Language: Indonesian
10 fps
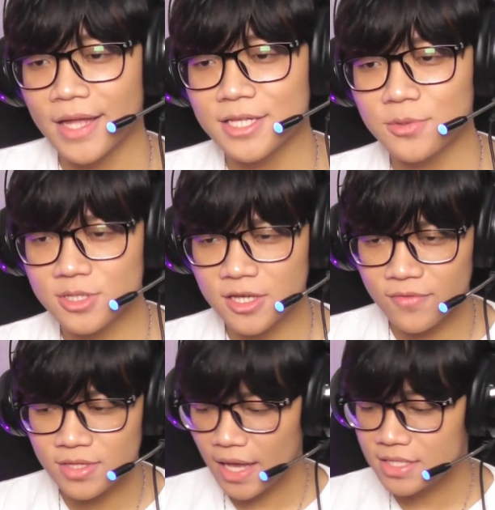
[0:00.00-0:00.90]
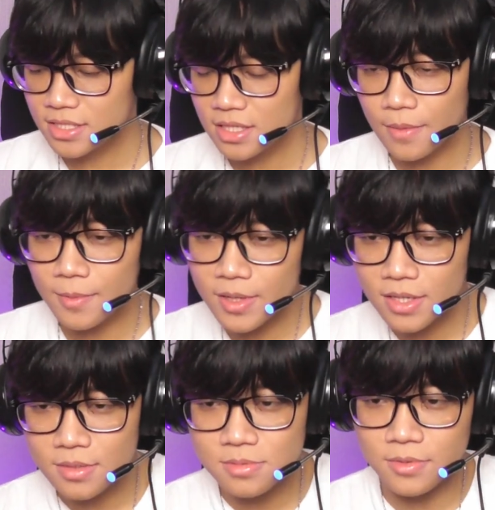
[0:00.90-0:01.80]
NG27 access apa apa
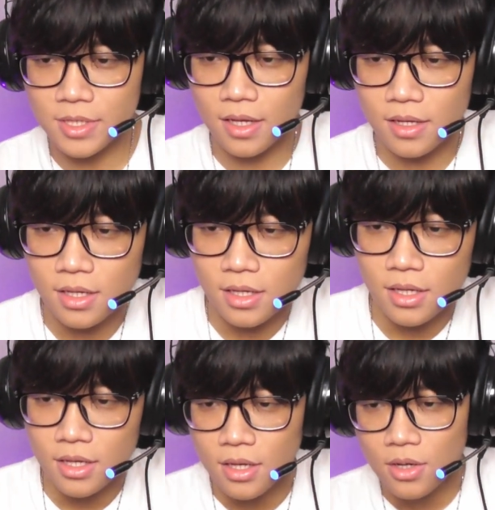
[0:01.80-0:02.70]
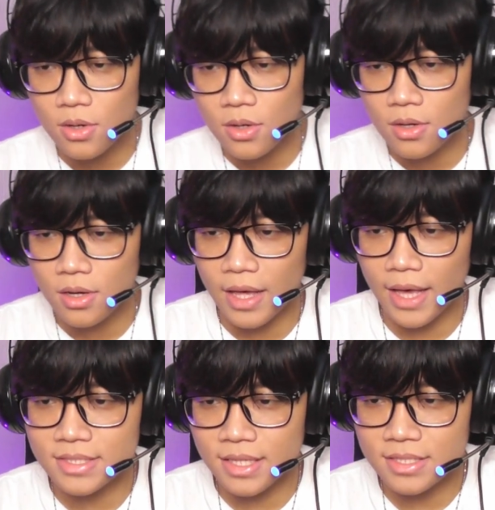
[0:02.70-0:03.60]
bentar
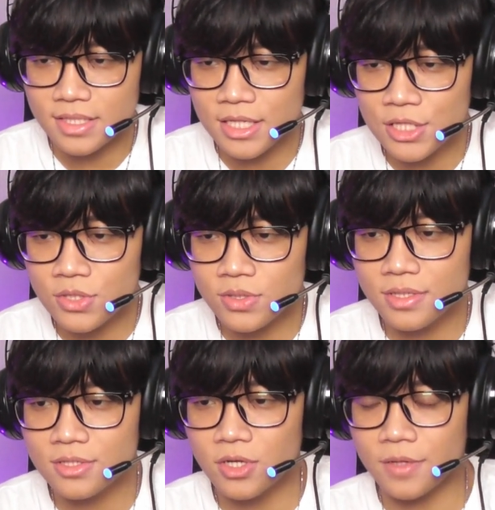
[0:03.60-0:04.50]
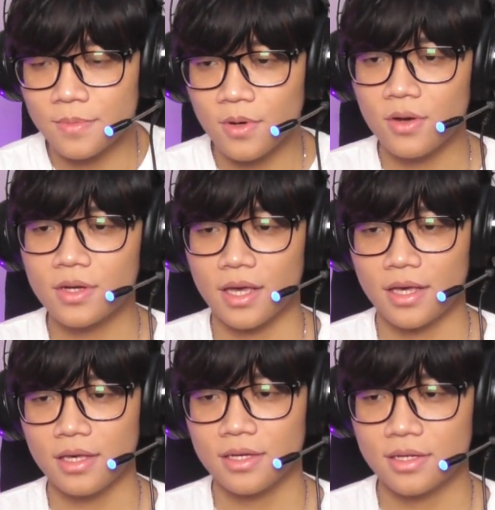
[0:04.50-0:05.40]
access into a dream oke okay.
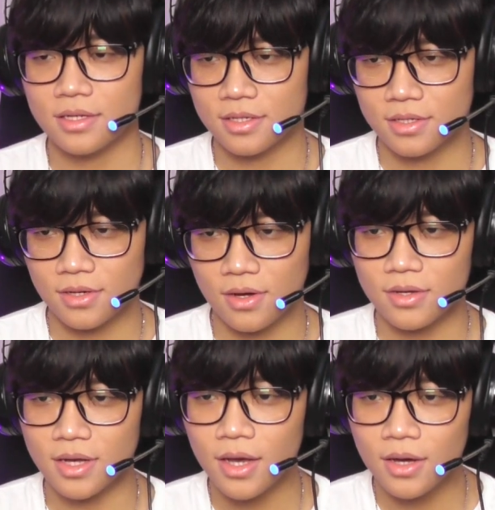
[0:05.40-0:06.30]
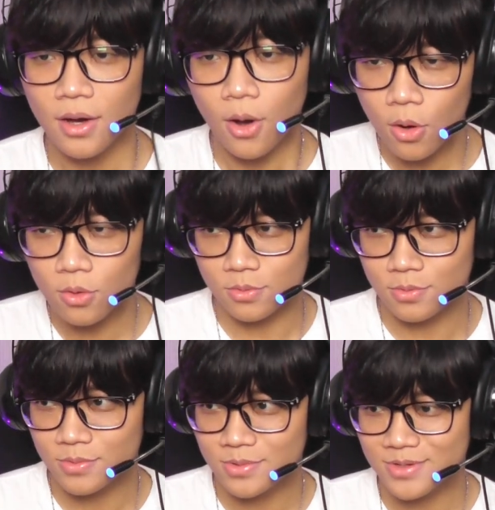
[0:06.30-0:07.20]
oke okay. oh
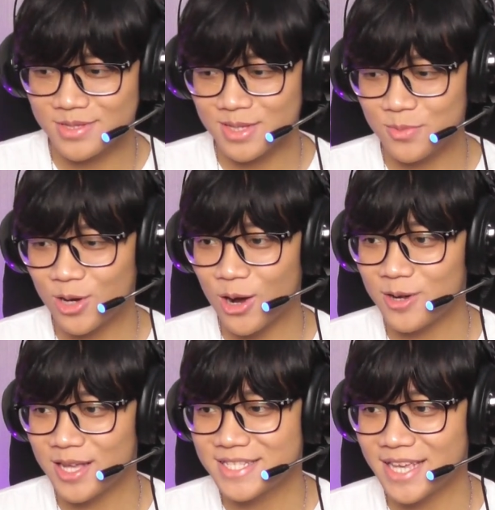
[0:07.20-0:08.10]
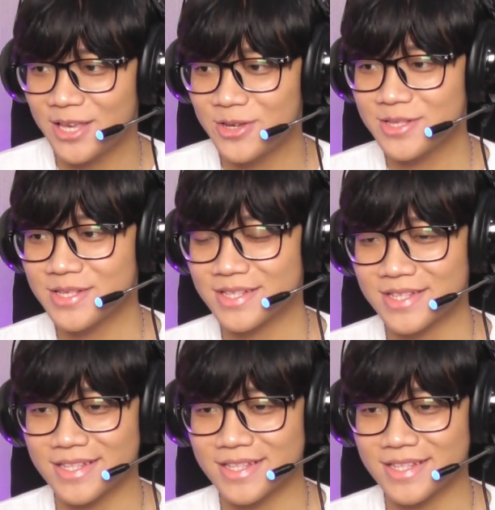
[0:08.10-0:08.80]
dibuka oleh Jaehyun